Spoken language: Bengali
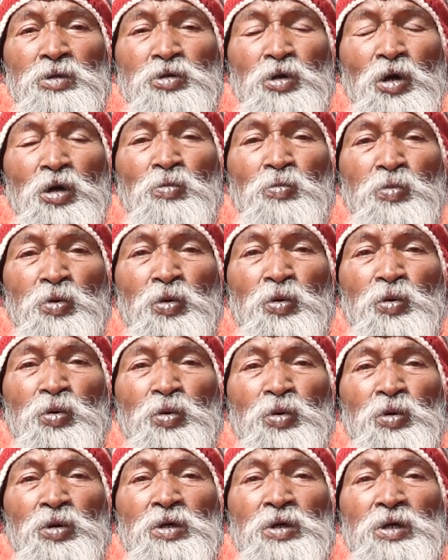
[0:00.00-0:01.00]
শম্ভু
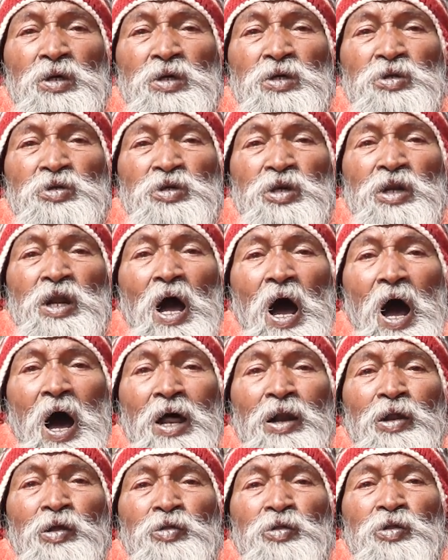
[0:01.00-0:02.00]
যিনি
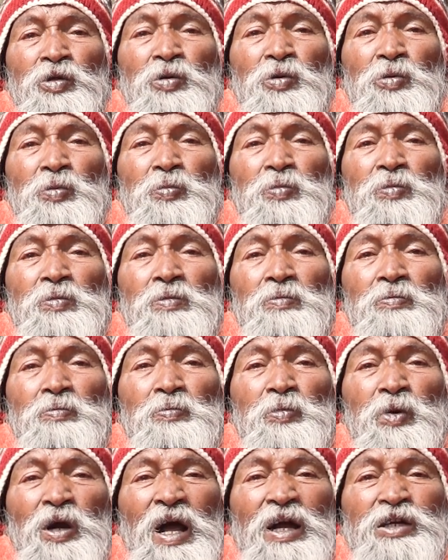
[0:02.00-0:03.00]
আনন্দ
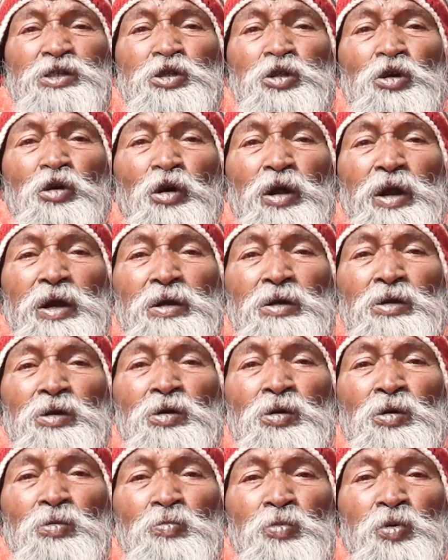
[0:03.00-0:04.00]
প্রকাশিত করেন
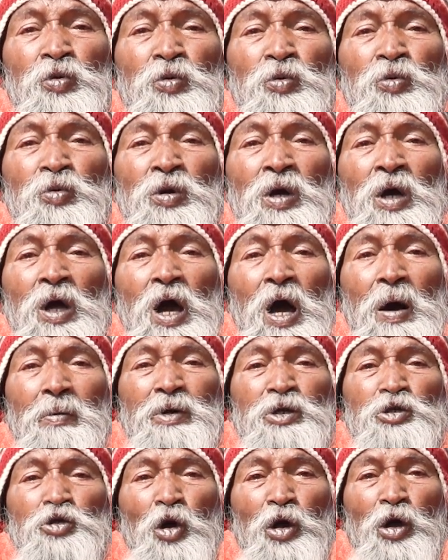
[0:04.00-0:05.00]
ভু
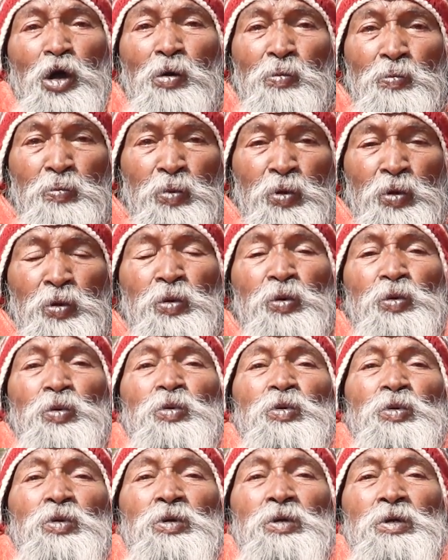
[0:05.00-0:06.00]
আবার স্বয়ং ভু
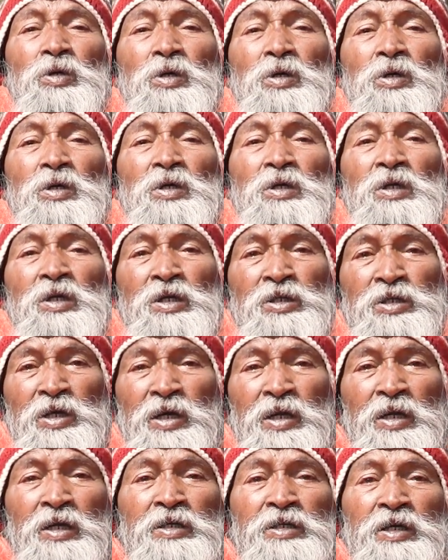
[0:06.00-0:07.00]

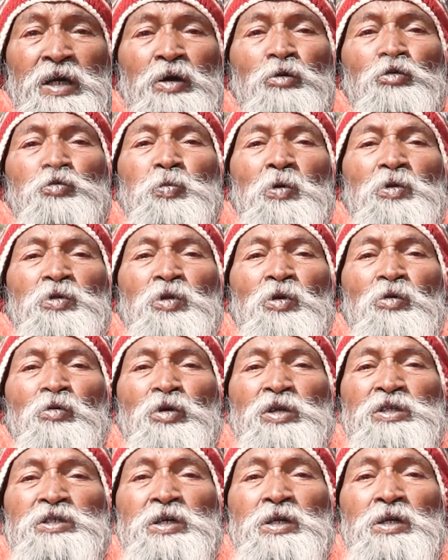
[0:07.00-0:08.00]
নিজেই নিজেকে উৎপন্ন
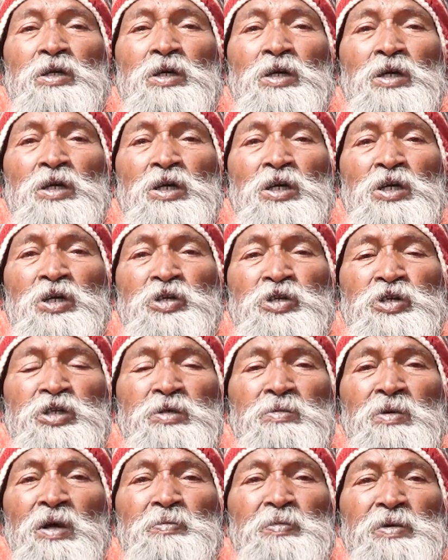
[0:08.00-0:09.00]
করেছেন
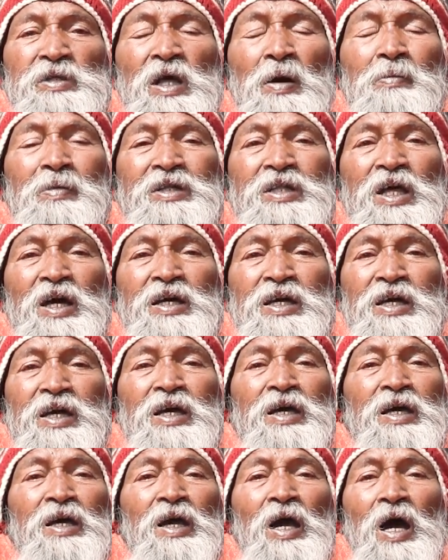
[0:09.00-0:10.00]
শিবের পিতামাতা কে
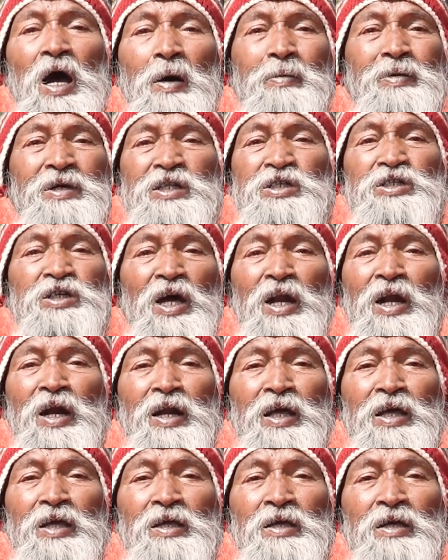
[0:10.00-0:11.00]
আমাদের জানা
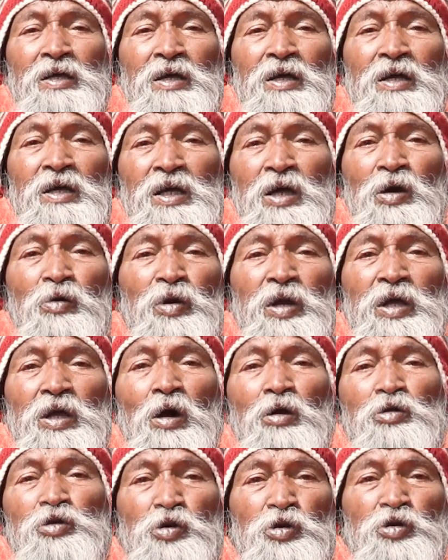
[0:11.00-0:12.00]
নেই কেউ নেই
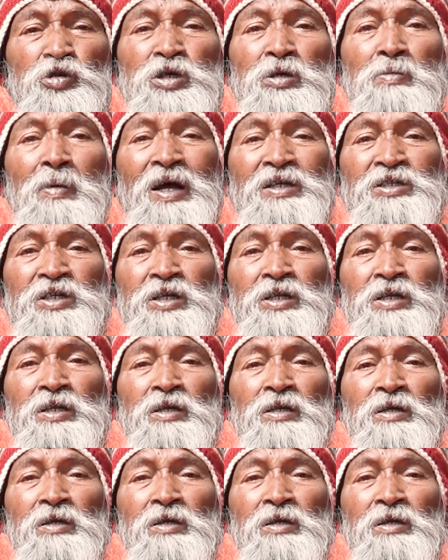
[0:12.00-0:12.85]
অথচ শিব আছেন